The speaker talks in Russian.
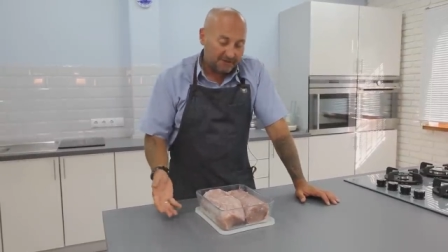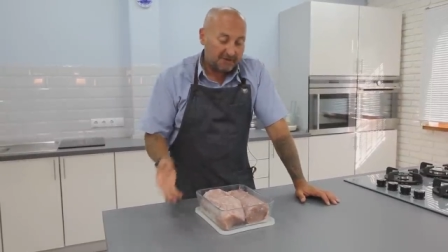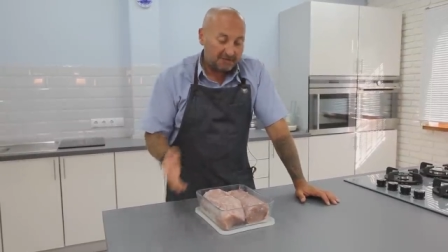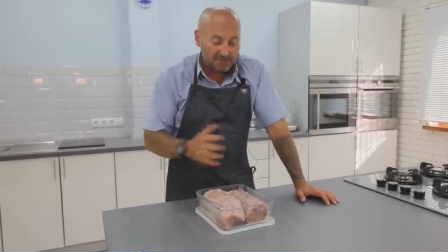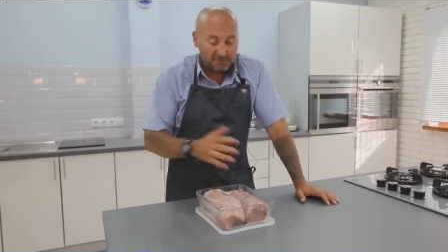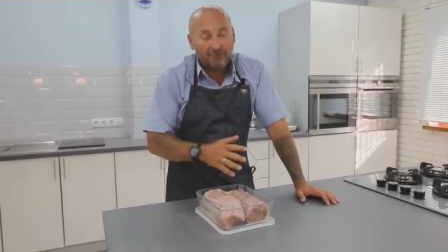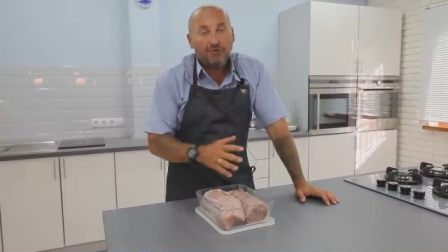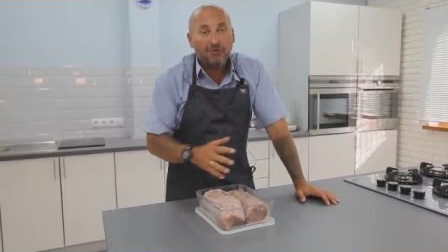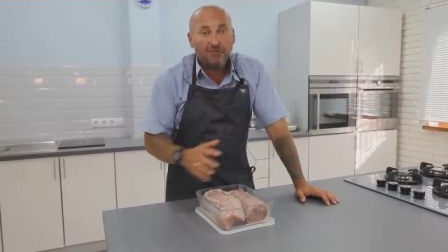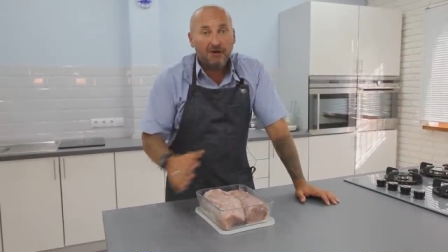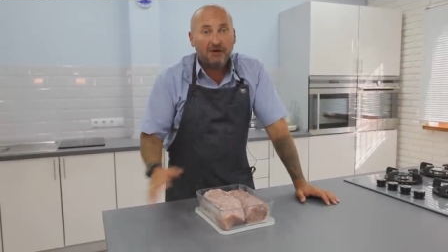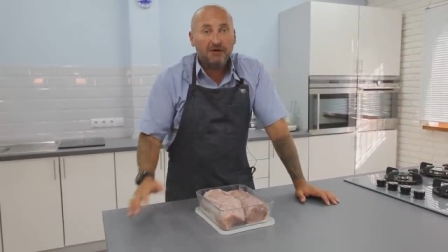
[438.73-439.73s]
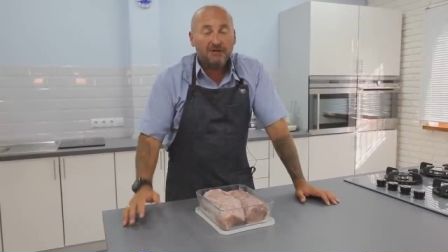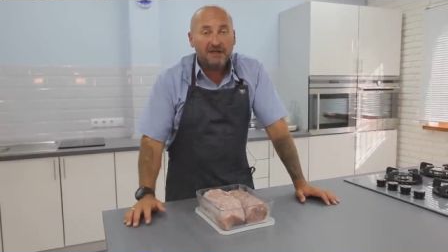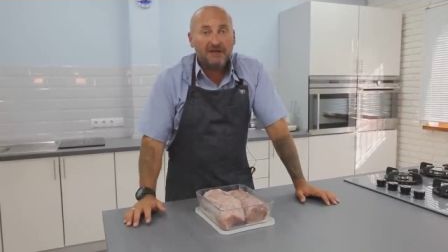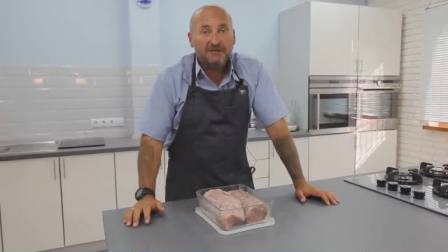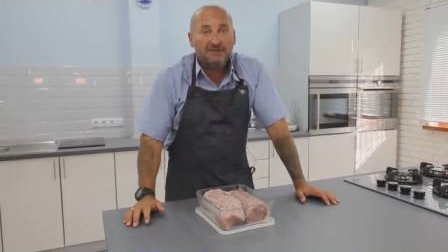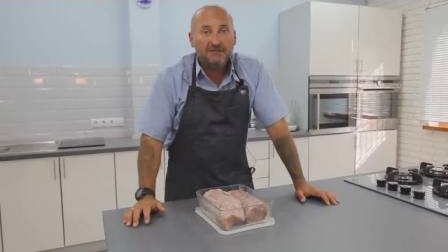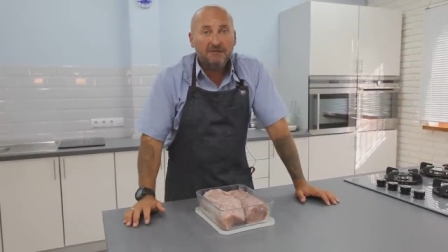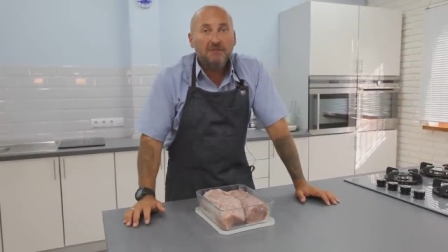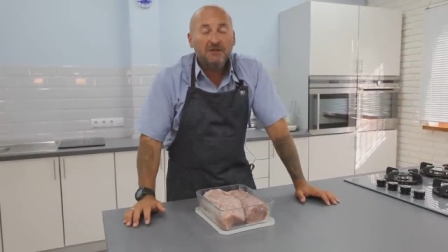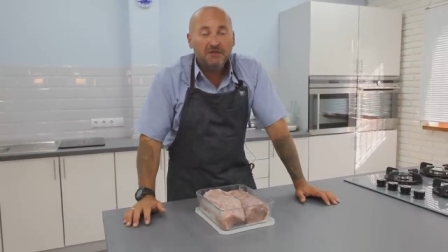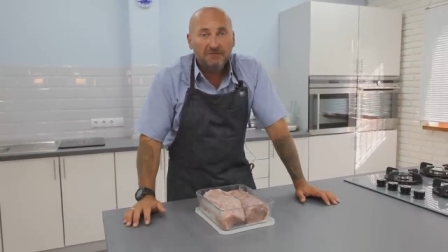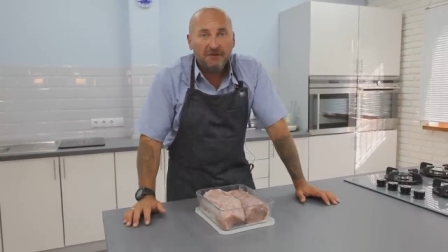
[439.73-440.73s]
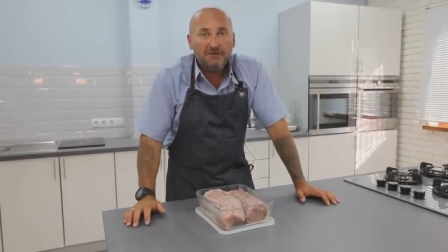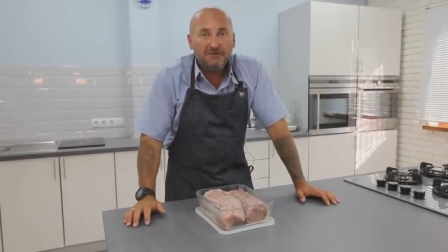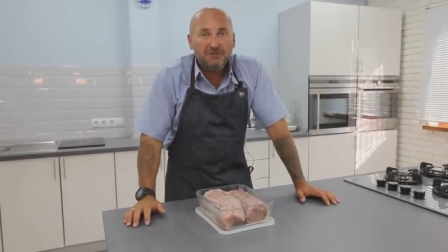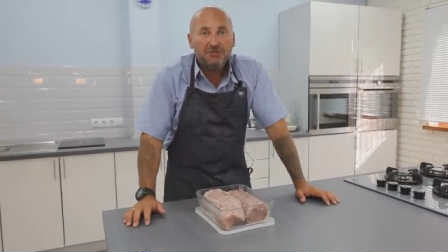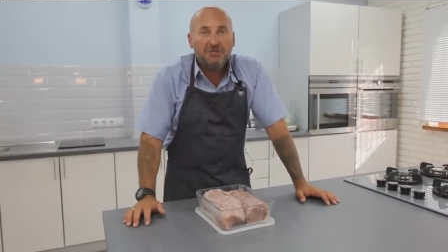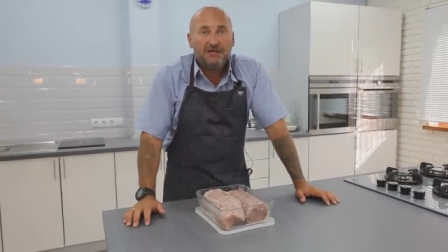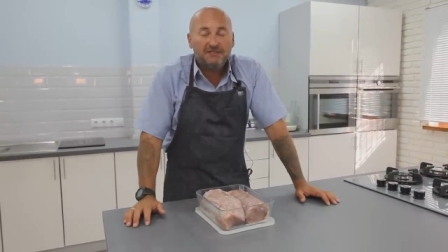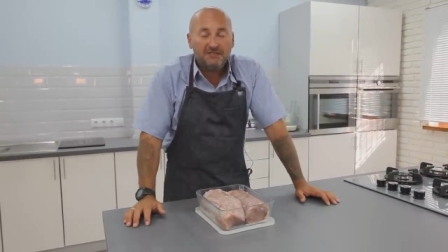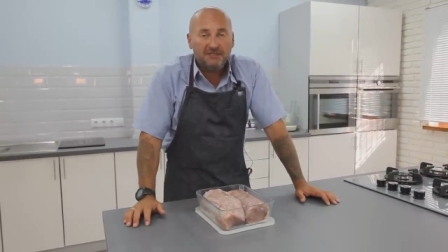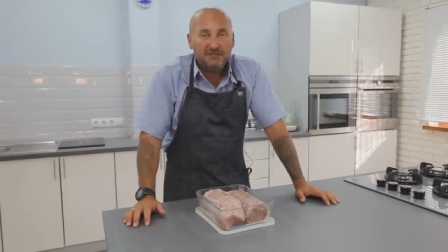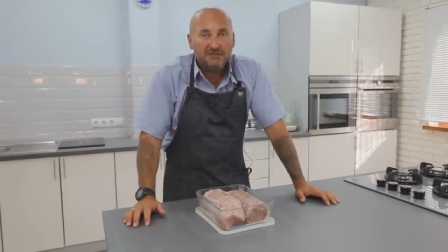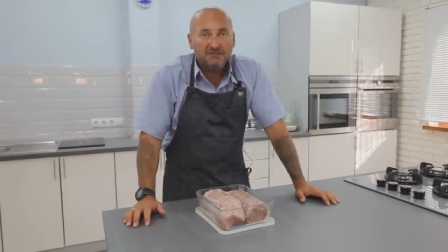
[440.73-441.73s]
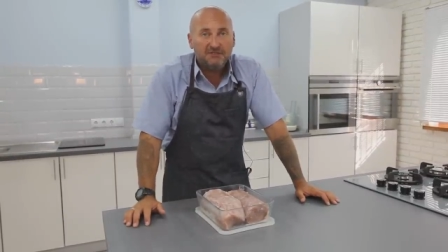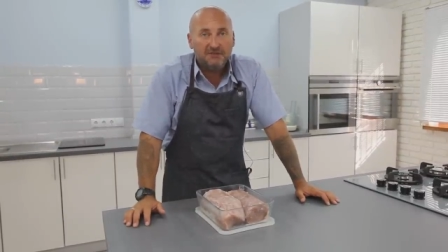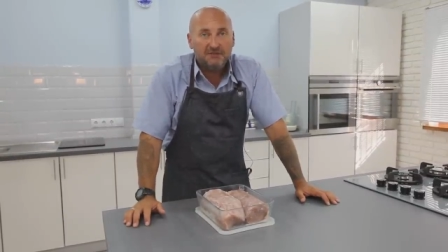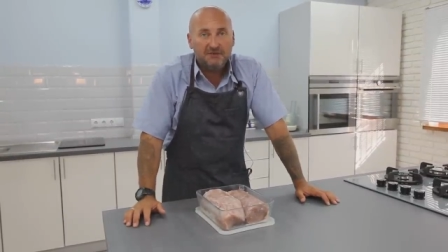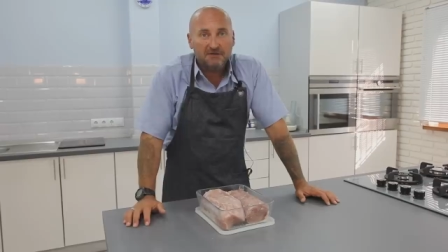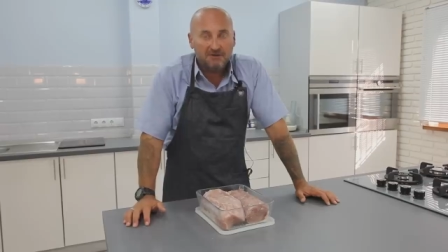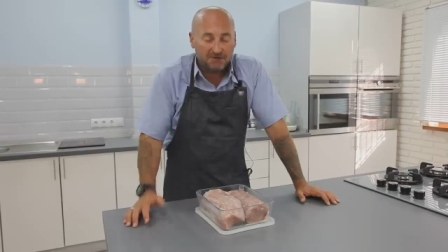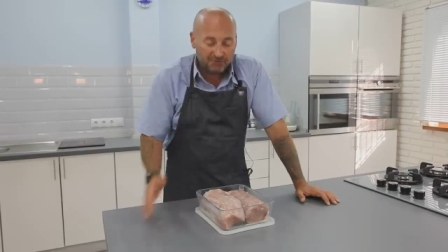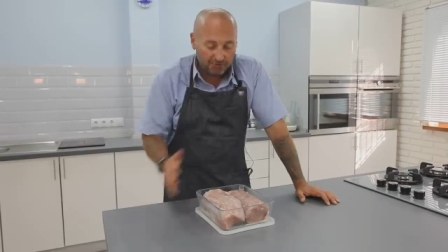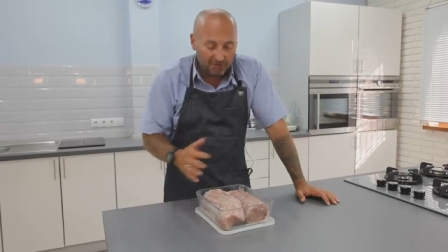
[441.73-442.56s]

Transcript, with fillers: так как мы будем э, дарницкий балык перемещать из э,